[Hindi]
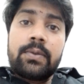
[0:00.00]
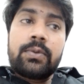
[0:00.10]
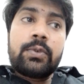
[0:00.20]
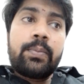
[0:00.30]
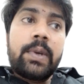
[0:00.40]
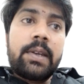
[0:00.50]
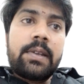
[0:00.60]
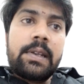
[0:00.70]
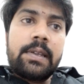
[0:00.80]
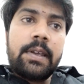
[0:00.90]
तो
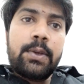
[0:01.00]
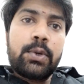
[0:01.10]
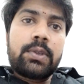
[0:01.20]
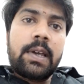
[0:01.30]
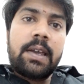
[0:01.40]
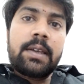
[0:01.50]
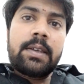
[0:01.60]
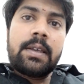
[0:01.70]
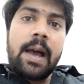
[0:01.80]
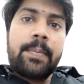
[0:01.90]
बेटर यही होता है
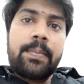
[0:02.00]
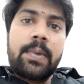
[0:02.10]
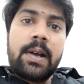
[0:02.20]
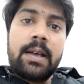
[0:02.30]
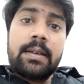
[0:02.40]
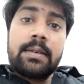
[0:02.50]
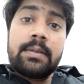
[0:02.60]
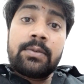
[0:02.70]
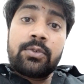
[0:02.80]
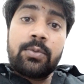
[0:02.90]
कि आपका
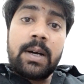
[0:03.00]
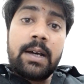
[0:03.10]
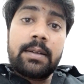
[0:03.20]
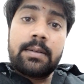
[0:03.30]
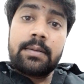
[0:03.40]
ज़ुबान